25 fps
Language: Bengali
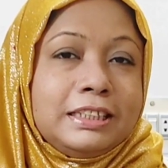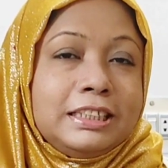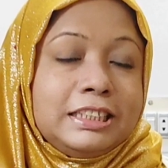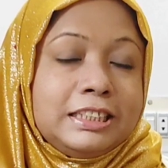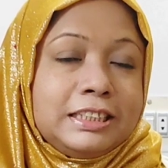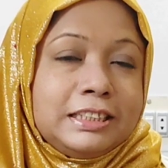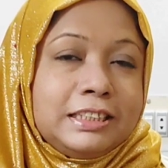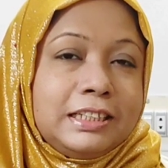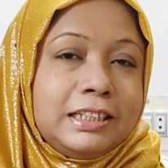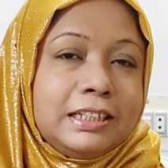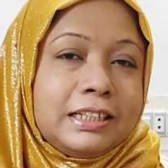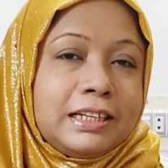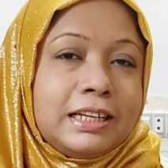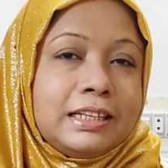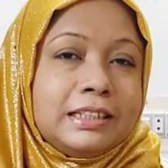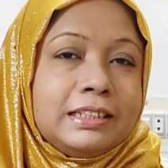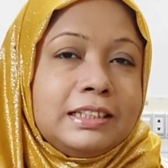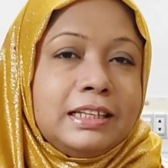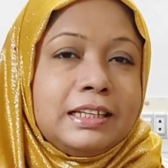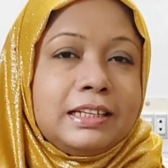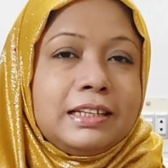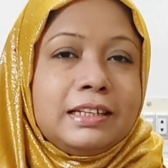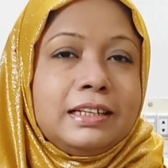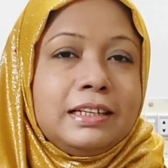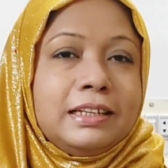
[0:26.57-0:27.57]
স্ত্রীকে
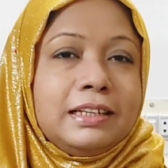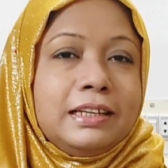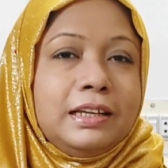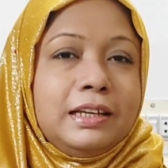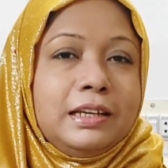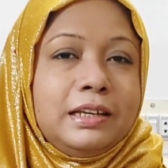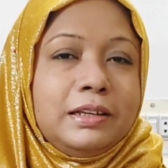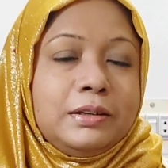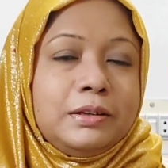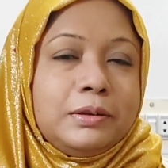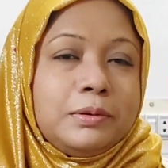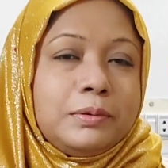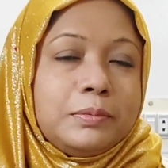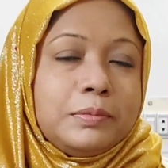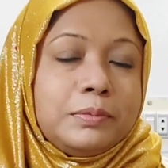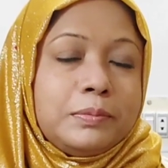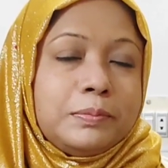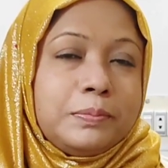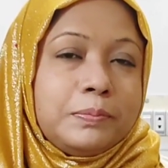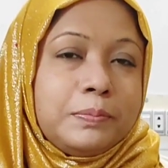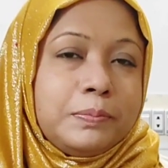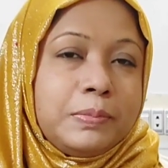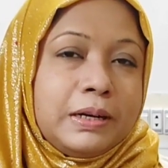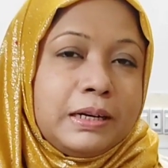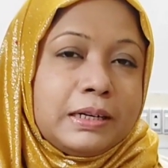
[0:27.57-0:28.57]
দেখলে
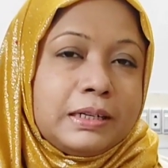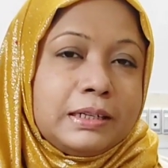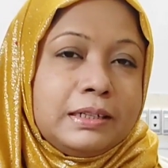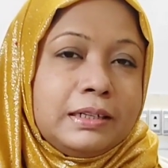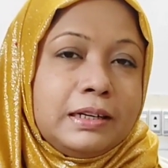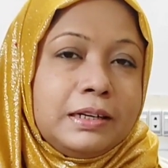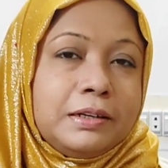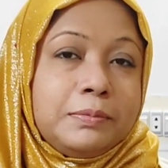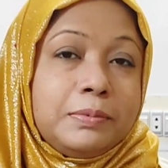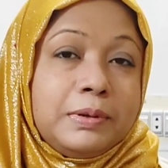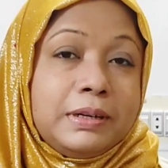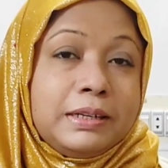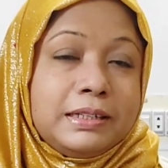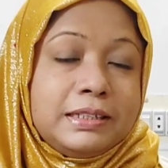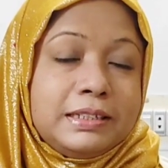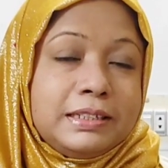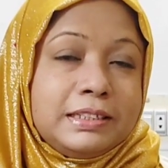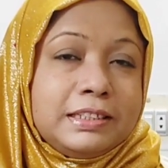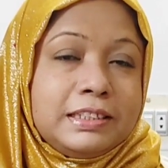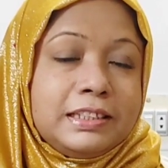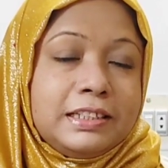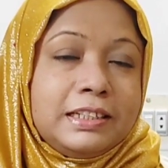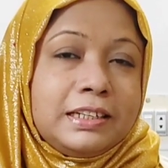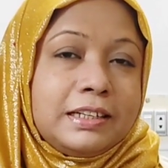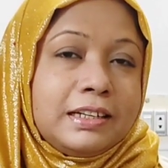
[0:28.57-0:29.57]
পার্টনার বা
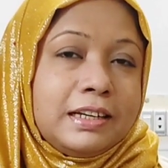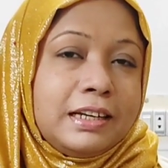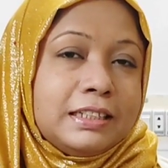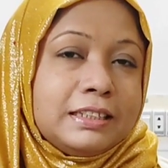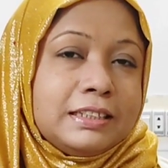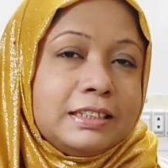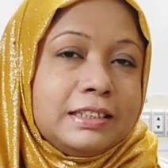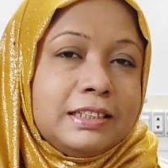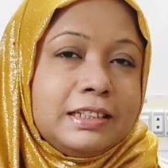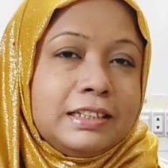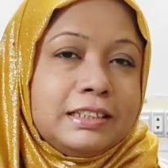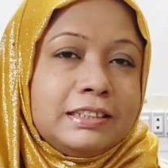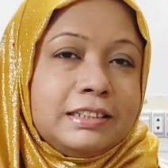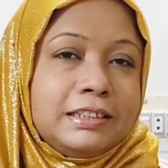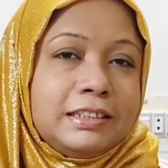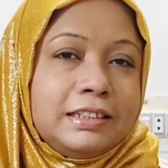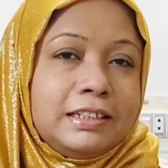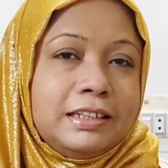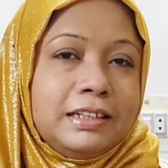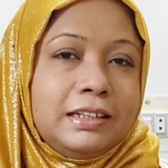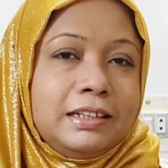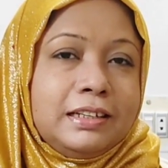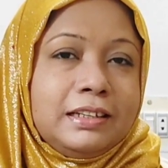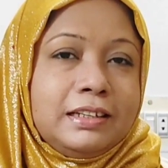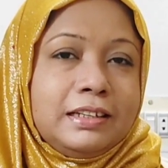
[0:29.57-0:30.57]
স্ত্রী কাছে
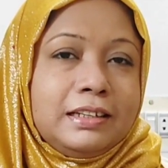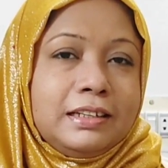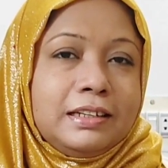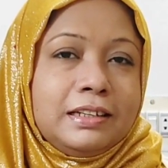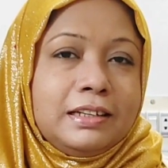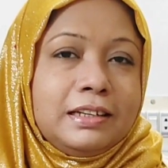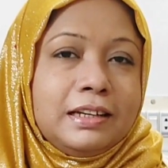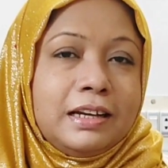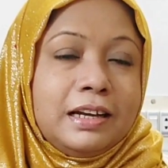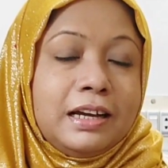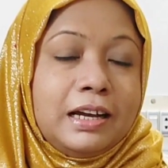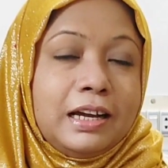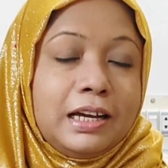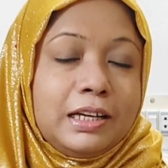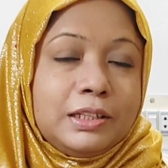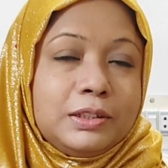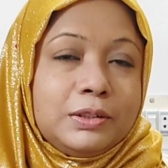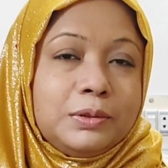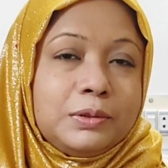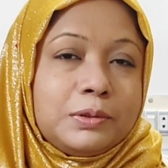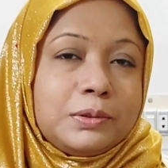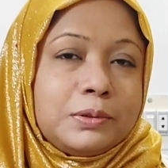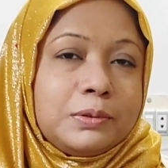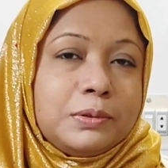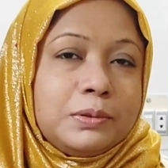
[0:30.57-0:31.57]
আসলে
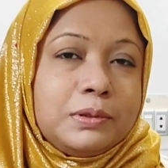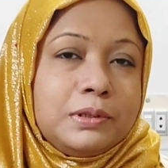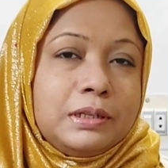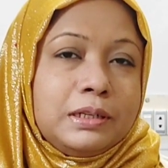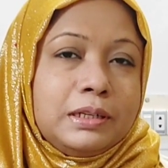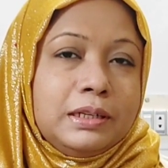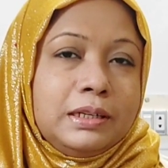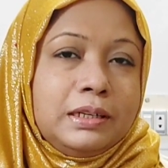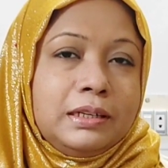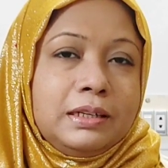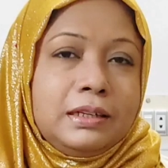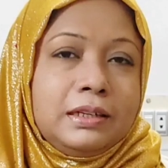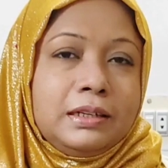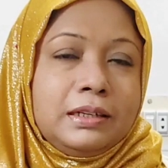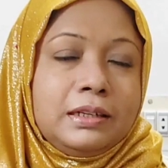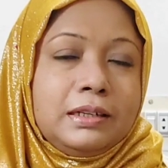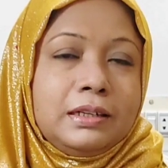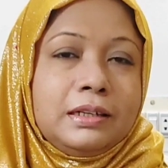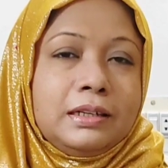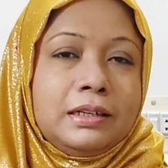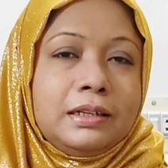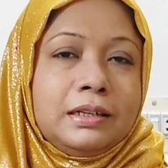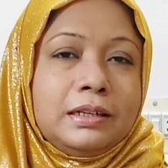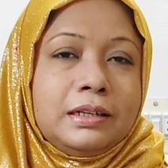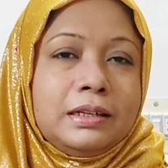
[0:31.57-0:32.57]
আদর করলে
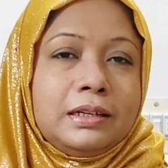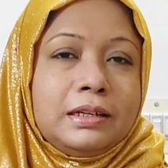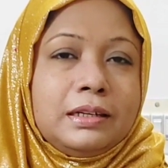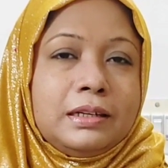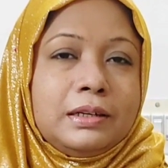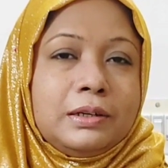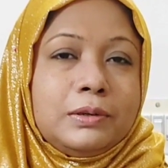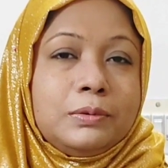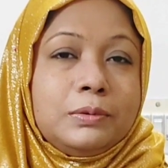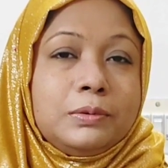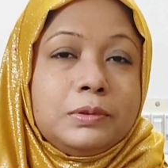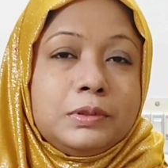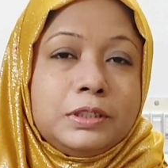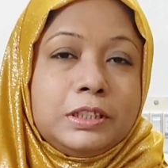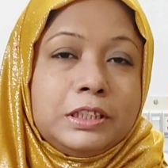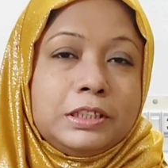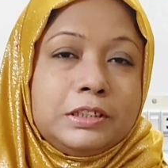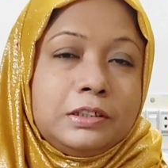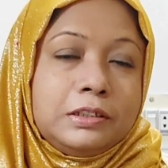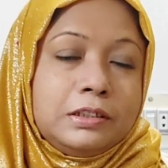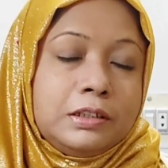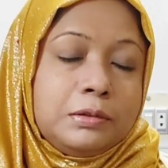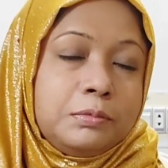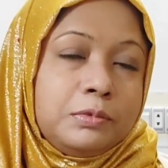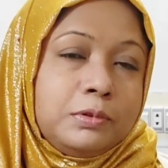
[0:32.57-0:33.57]

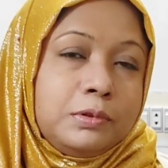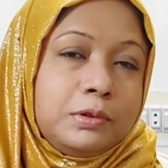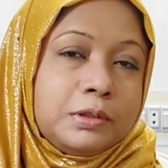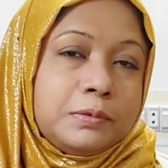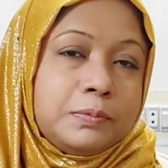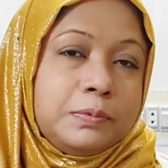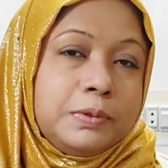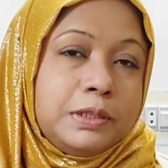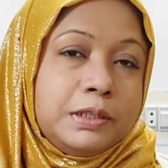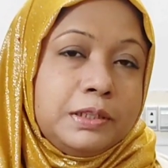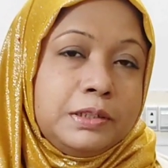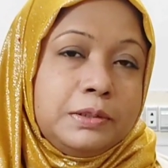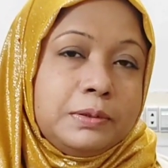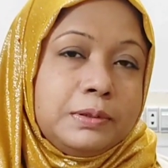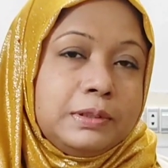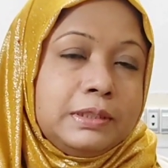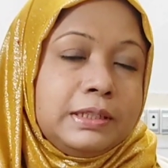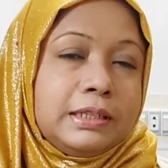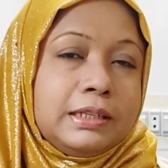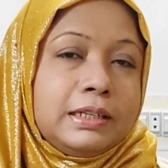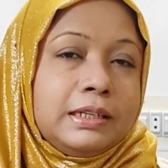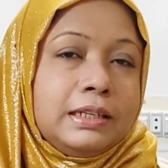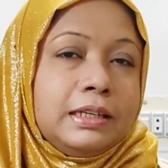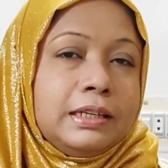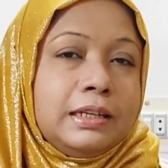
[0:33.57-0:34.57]
উত্তেজনামূলক ভিডিও
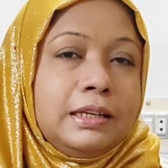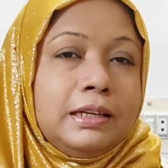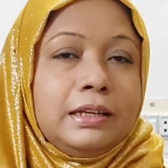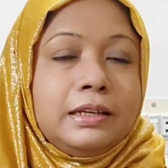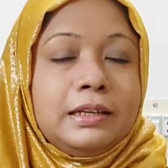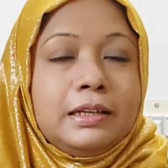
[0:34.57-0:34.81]
দেখলে